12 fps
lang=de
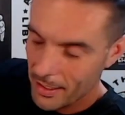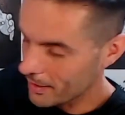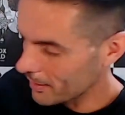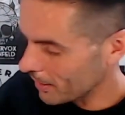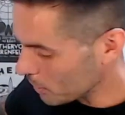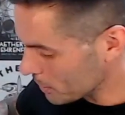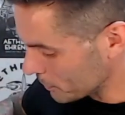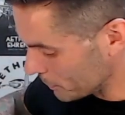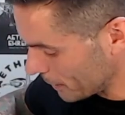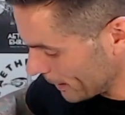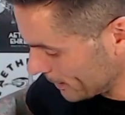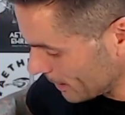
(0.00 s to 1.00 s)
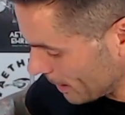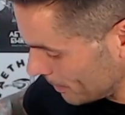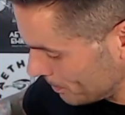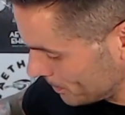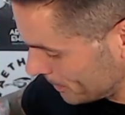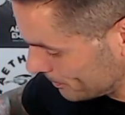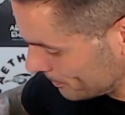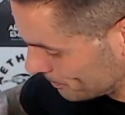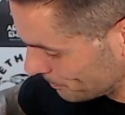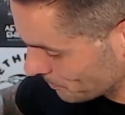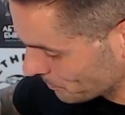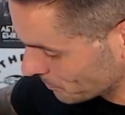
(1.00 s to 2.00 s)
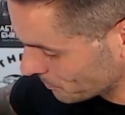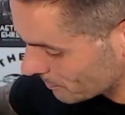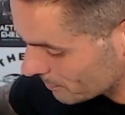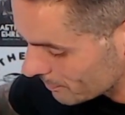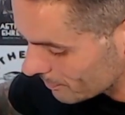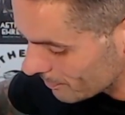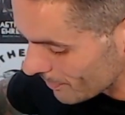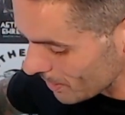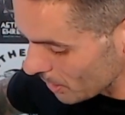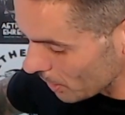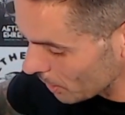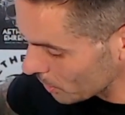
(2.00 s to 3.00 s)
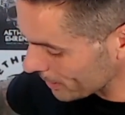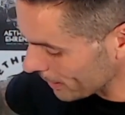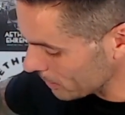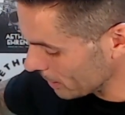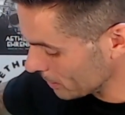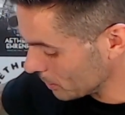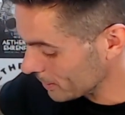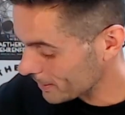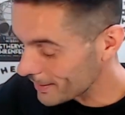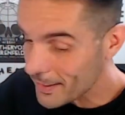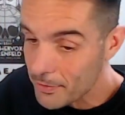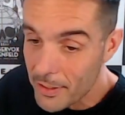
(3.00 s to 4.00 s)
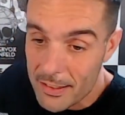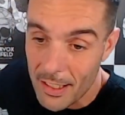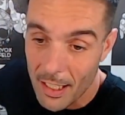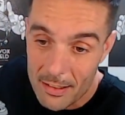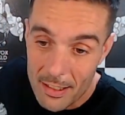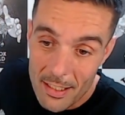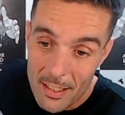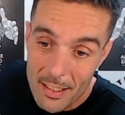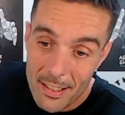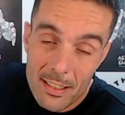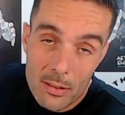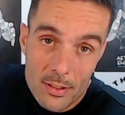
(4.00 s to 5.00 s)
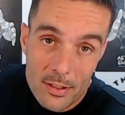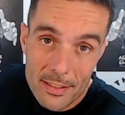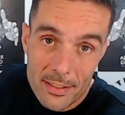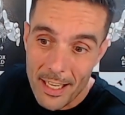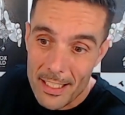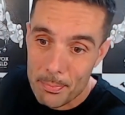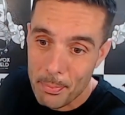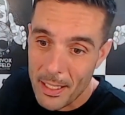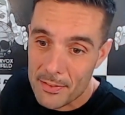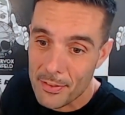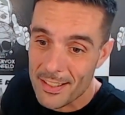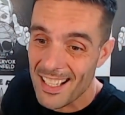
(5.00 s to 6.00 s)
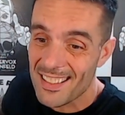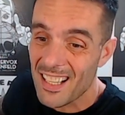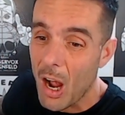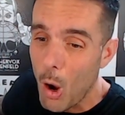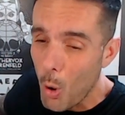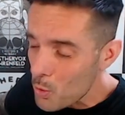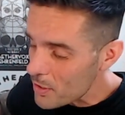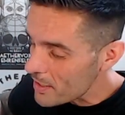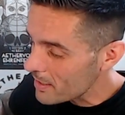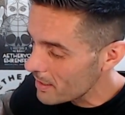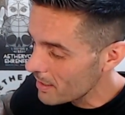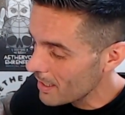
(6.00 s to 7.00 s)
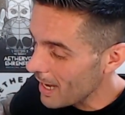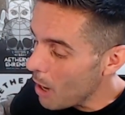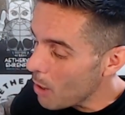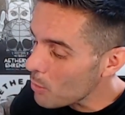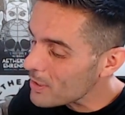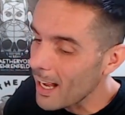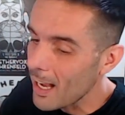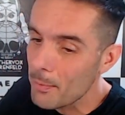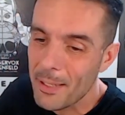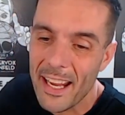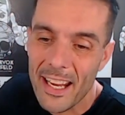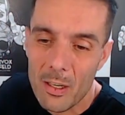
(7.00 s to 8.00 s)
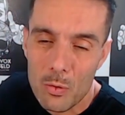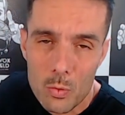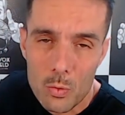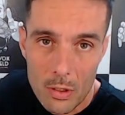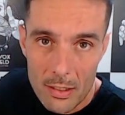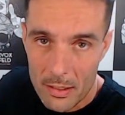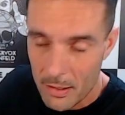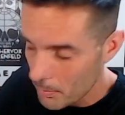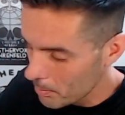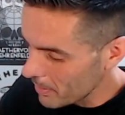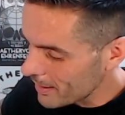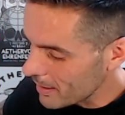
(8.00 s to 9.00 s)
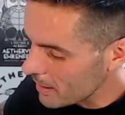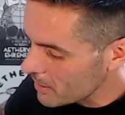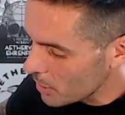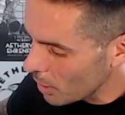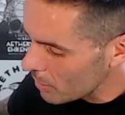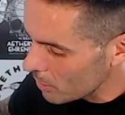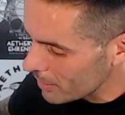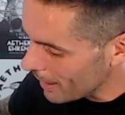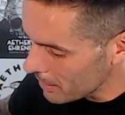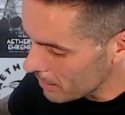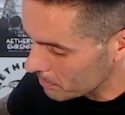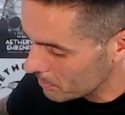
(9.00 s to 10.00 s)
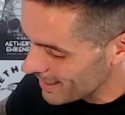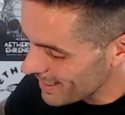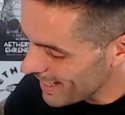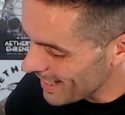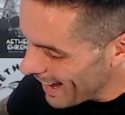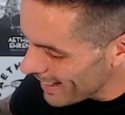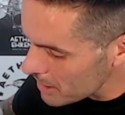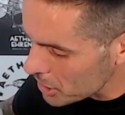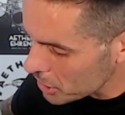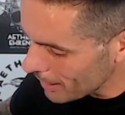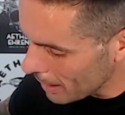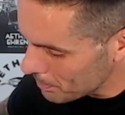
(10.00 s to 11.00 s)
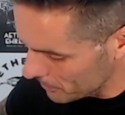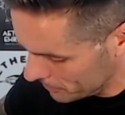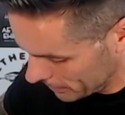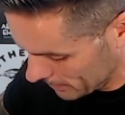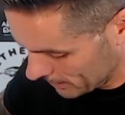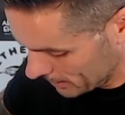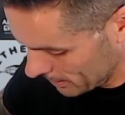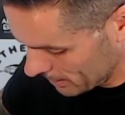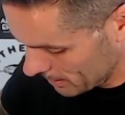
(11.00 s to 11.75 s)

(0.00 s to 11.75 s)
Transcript: genauso fein gehabt. Euro 390. Wie gesagt, inklusive Expressversand aus, außerhalb der EU. Mit Zoll und allem. Alles schon abgewickelt.